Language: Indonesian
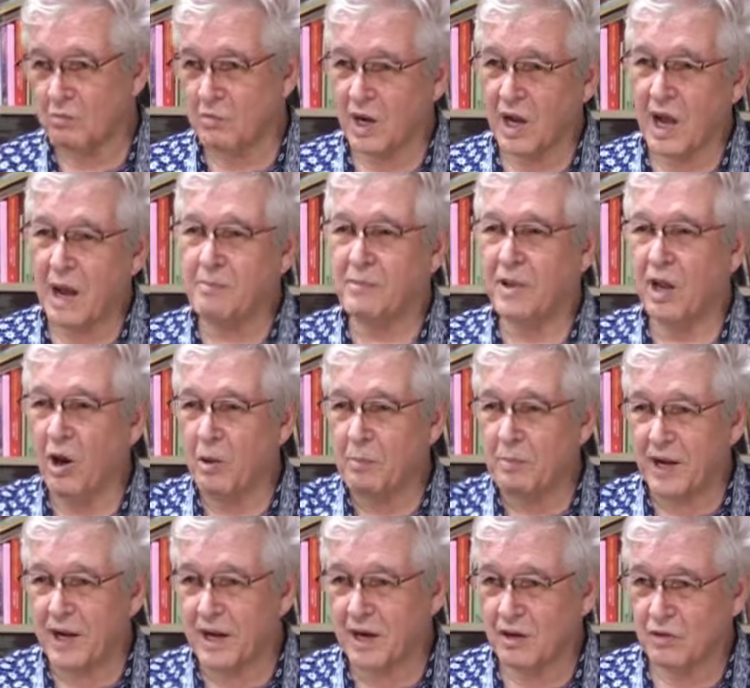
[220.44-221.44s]
mengambil
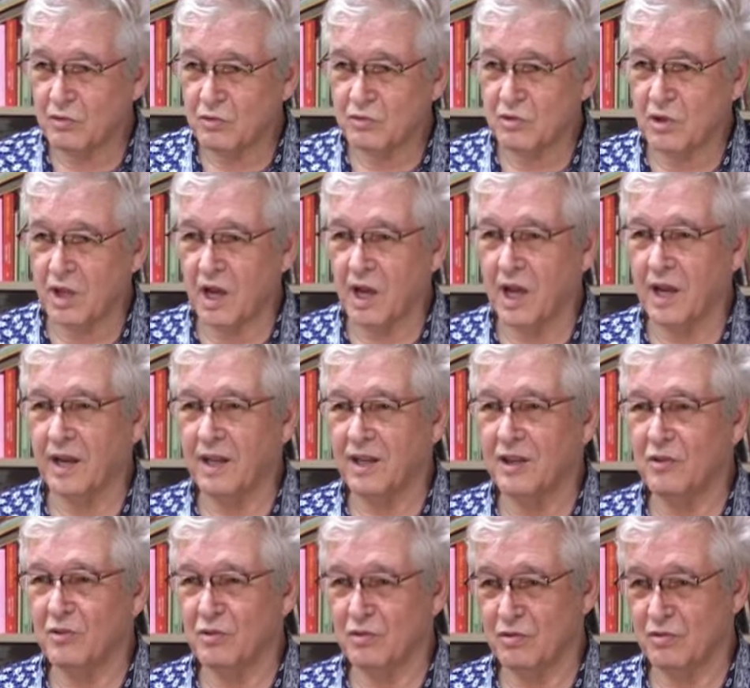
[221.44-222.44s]
oper undangan
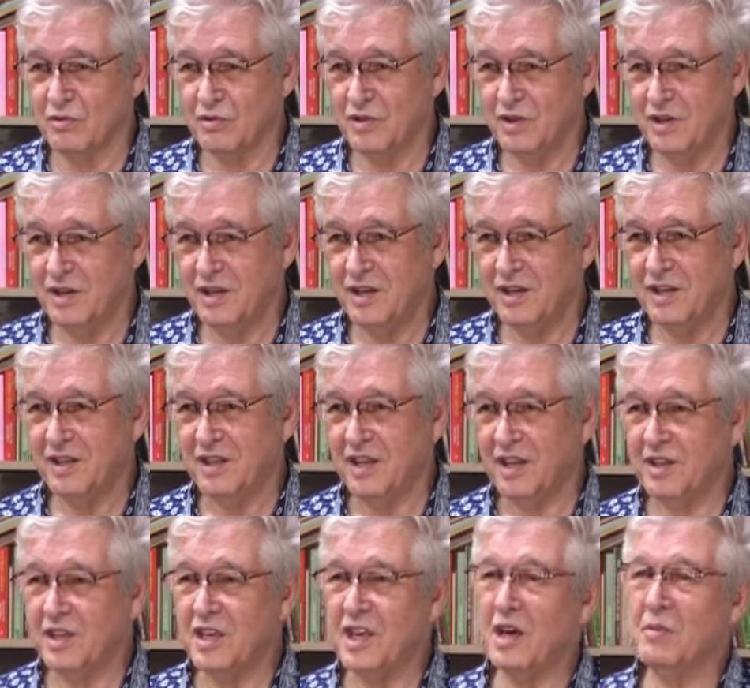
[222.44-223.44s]
itu.
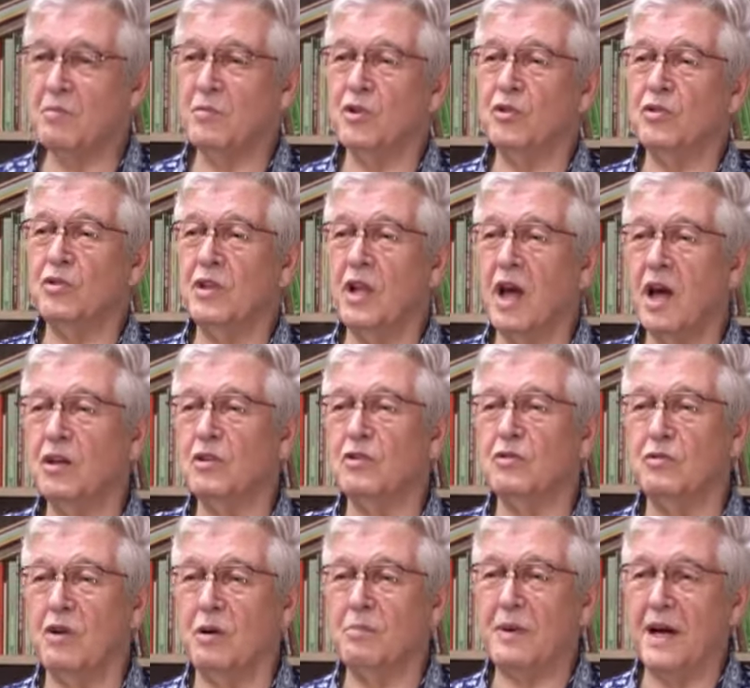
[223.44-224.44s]
Dan dia mengundang
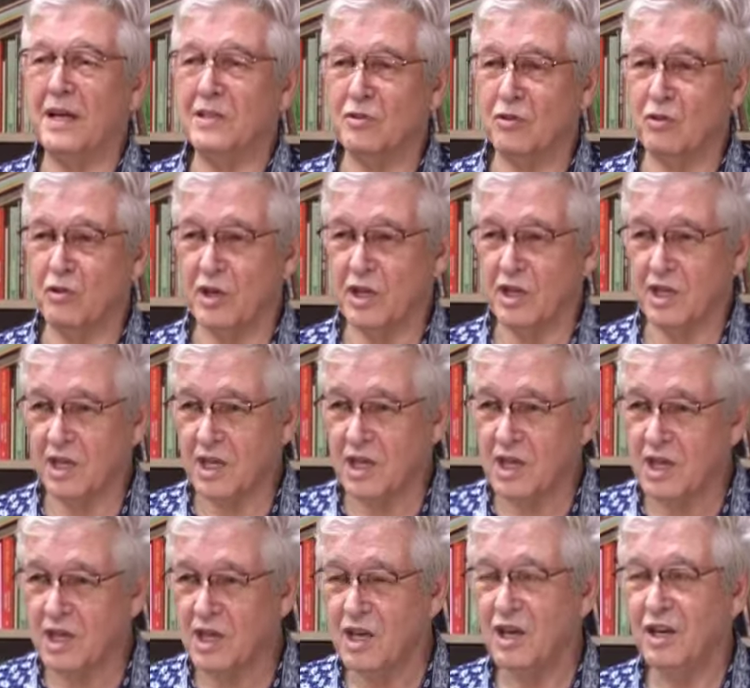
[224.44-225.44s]
dua pastor
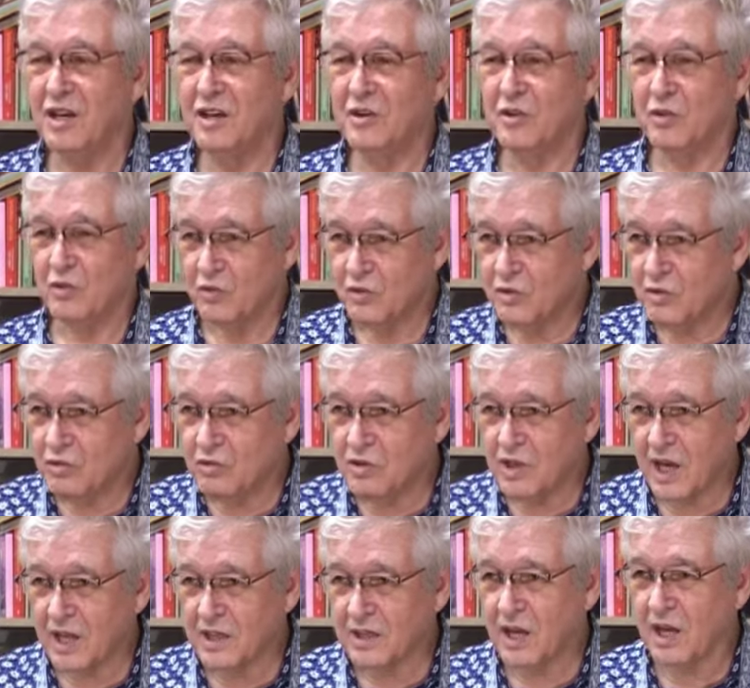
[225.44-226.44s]
ini untuk
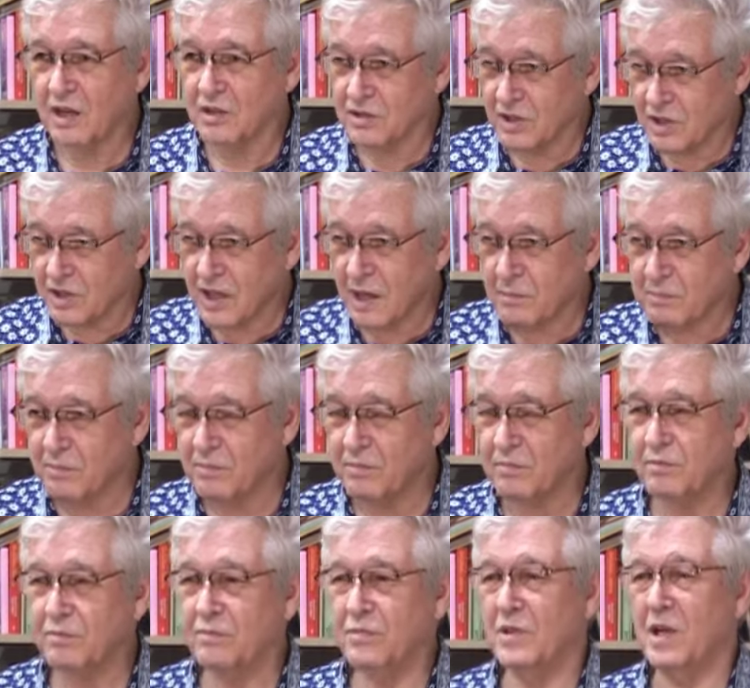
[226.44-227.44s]
datang
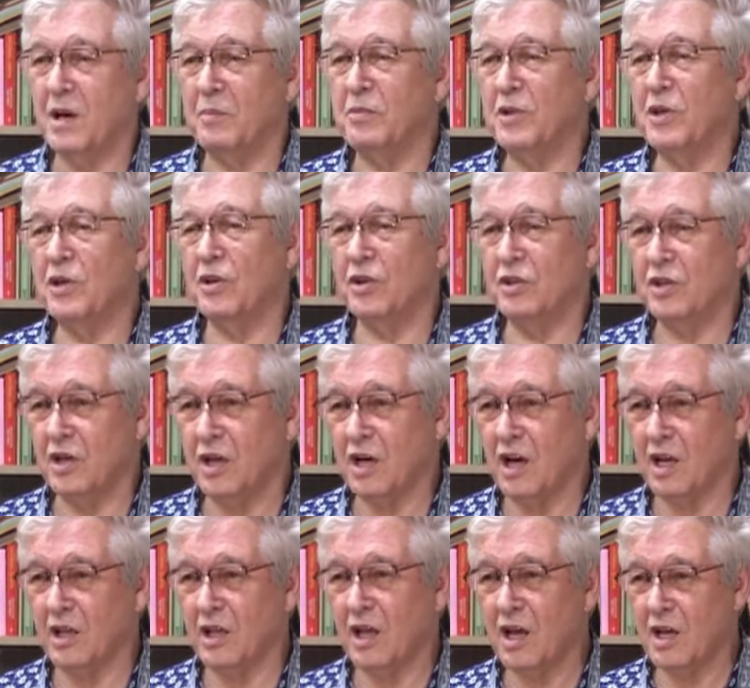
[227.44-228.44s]
tetap tapi ke
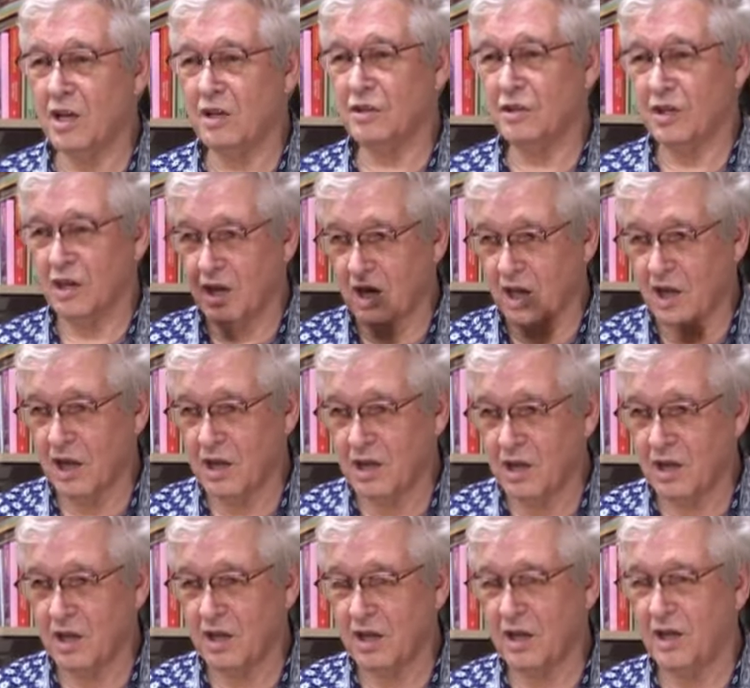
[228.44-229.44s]
Jakarta sekarang
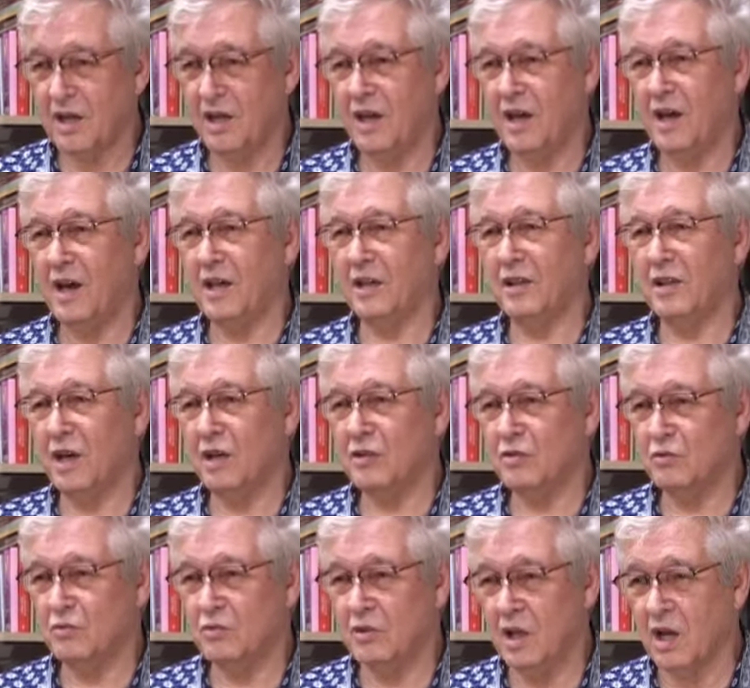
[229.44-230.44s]

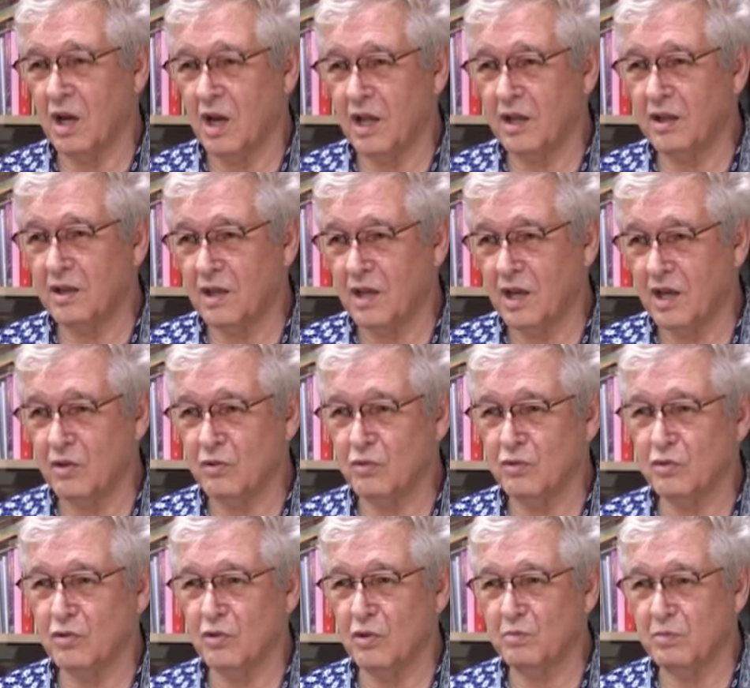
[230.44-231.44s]
atas undangan dari
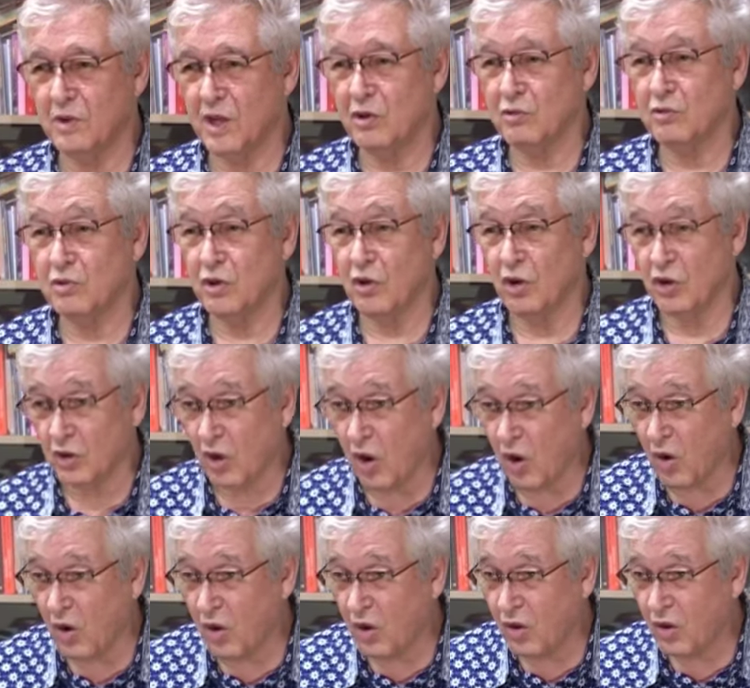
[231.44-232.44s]
Uskup Leo
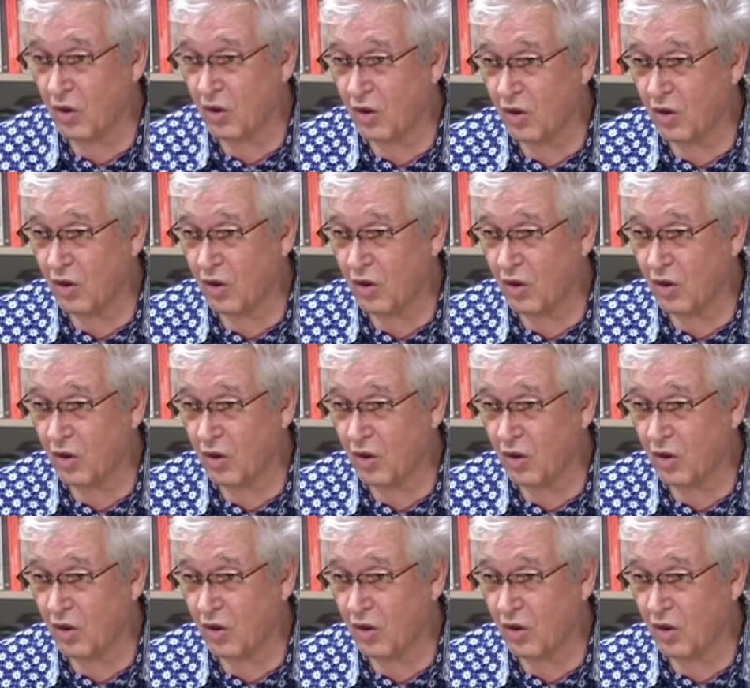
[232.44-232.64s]
Sekoto.